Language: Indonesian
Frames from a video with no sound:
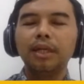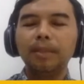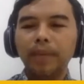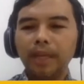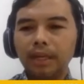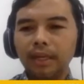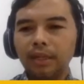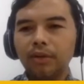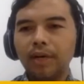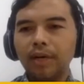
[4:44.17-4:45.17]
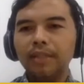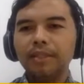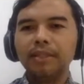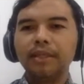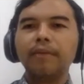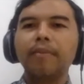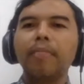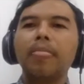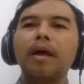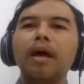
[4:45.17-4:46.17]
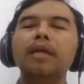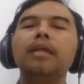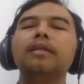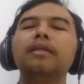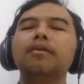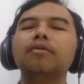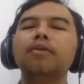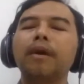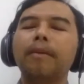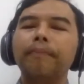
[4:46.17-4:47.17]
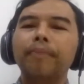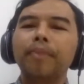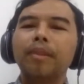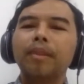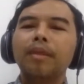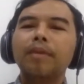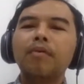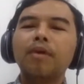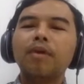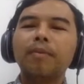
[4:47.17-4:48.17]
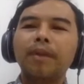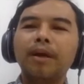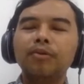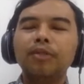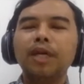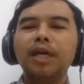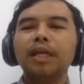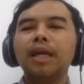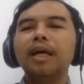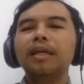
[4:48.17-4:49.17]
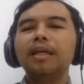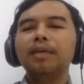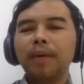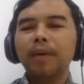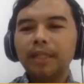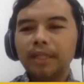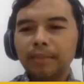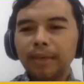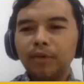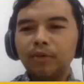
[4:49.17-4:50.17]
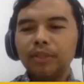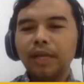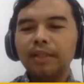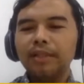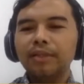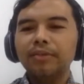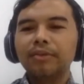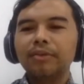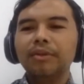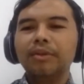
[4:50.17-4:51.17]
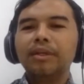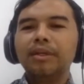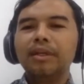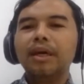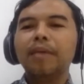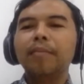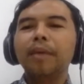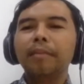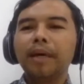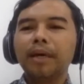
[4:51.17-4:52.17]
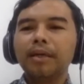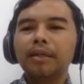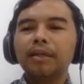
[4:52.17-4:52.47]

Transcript: independen atau AJI akhirnya terungkap bahwa pelakunya adalah adik bupati Badung saat itu yang memang